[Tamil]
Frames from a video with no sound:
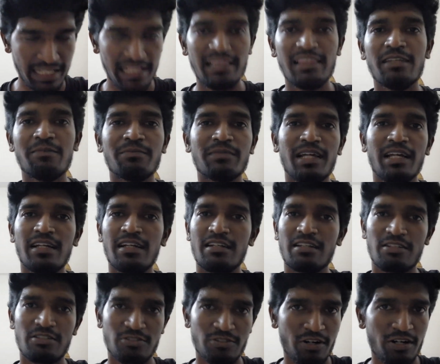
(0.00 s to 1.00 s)
tell them that it
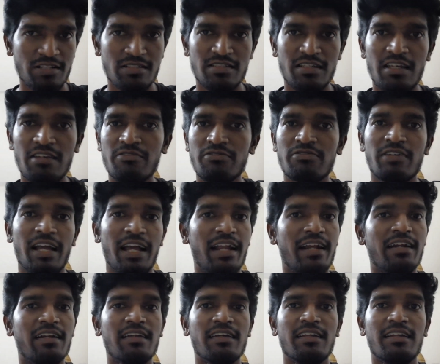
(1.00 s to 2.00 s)
is not சேஃப்
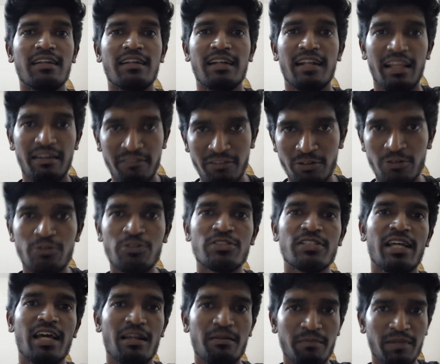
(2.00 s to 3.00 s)
அண்ட் never
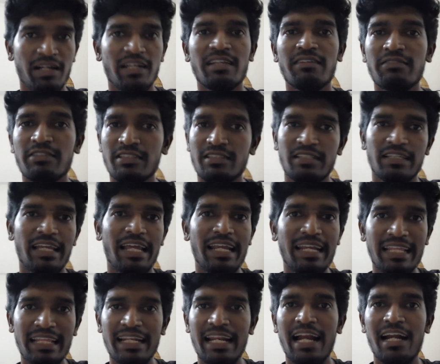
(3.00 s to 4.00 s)
share money with
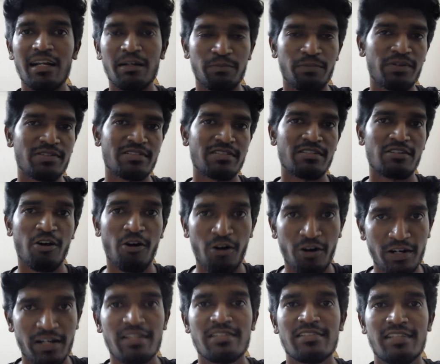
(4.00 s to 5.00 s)
any random person
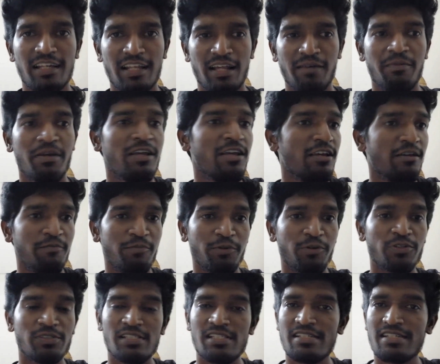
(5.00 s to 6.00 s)
on இன்ஸ்டாகிராம்
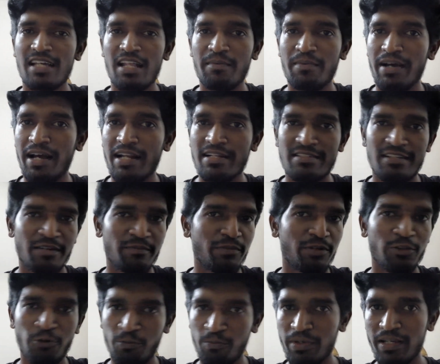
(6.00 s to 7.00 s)
because Instagram ads
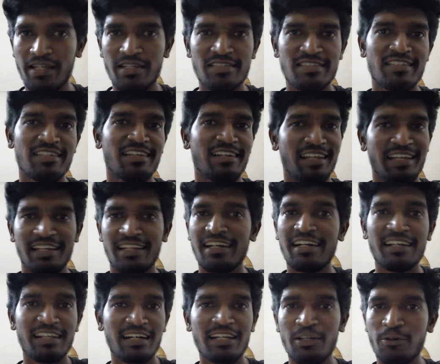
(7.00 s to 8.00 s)
நம்மளது ரொம்ப ஈஸி லைக்
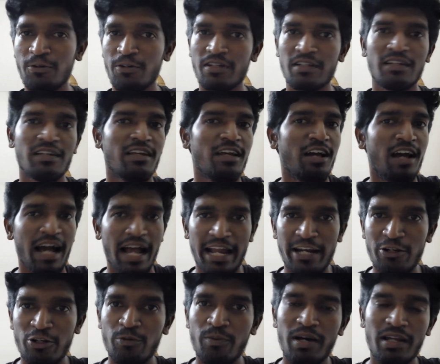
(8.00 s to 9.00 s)
லிட்ரலி ஒரு
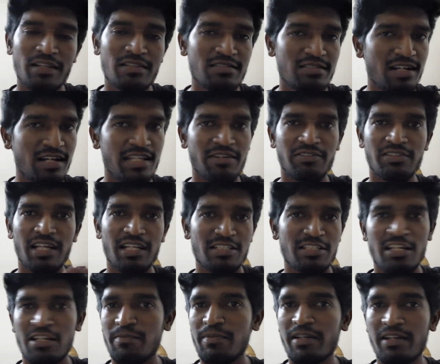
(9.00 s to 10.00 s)
ஐநூறுரூபா இருந்துச்சுன்னா நீங்கள் வந்து
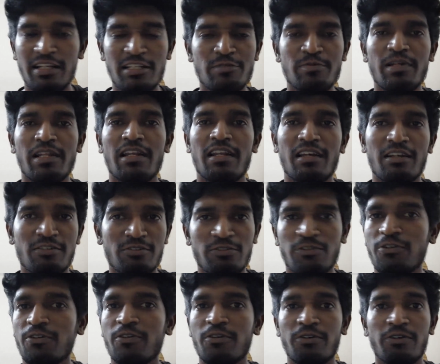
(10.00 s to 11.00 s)
அஞ்சாயிரம் பேர் ரீச் பண்ணிடலாம்
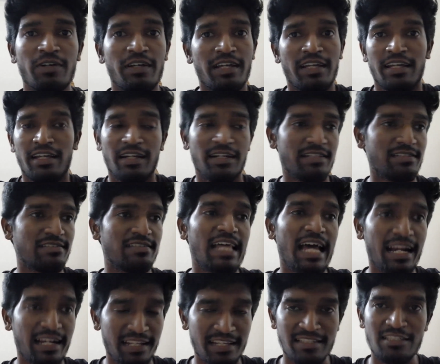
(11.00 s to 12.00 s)
ஸோ இட் இஸ்
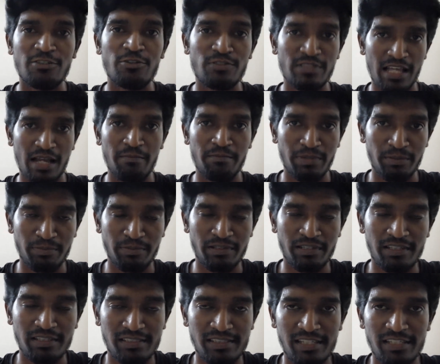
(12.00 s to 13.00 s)
தேட் ஈஸி டு ஸ்கேம் பீப்புள்
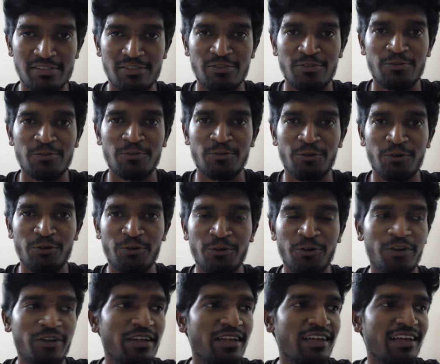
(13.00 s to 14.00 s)
தீஸ் டேஸ் ஸோ
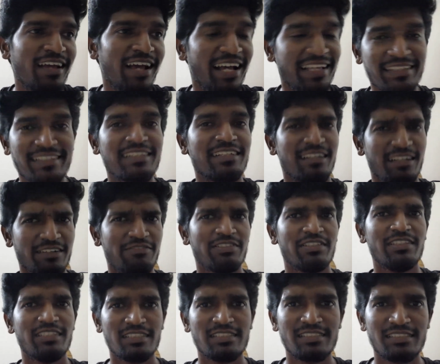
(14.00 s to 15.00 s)
ஐ திங்க்
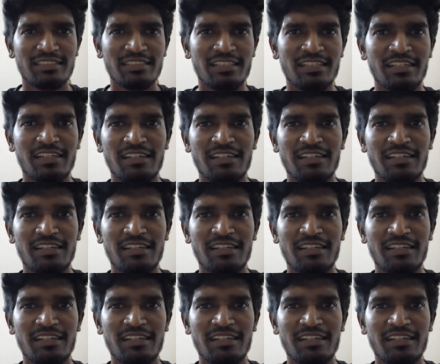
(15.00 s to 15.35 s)
வித் திஸ்